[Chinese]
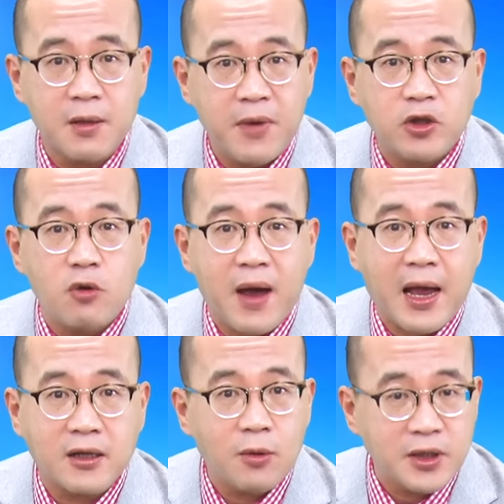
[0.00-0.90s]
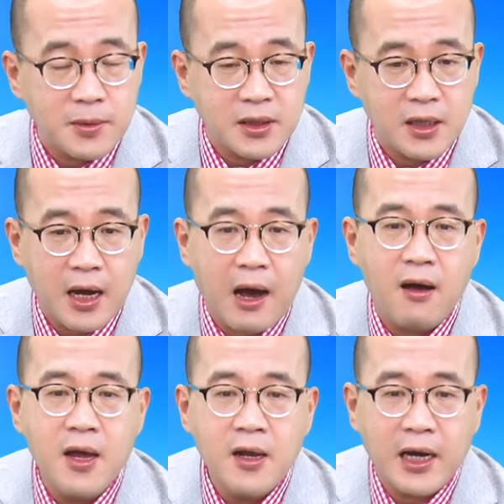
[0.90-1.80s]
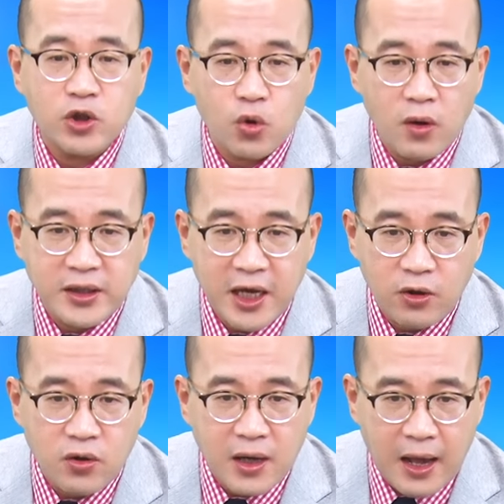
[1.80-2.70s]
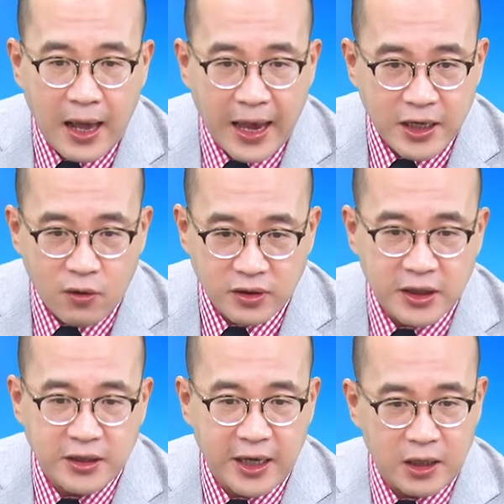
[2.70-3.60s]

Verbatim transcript: 没错吧？好吧，是不是？好，那昨天预告还有低点，